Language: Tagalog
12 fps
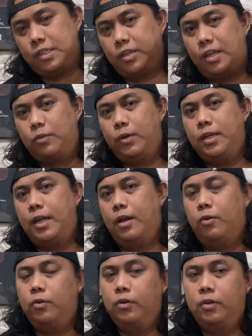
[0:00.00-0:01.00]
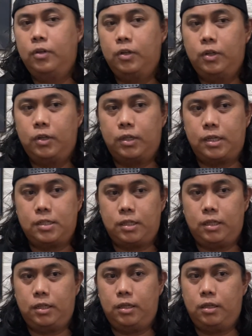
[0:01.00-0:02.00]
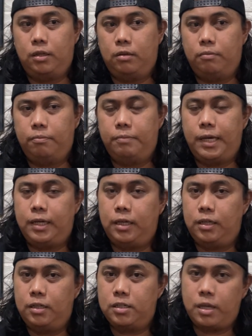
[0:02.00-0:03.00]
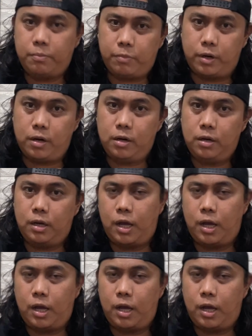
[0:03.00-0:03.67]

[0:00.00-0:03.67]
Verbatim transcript: get one now. Kasi by December,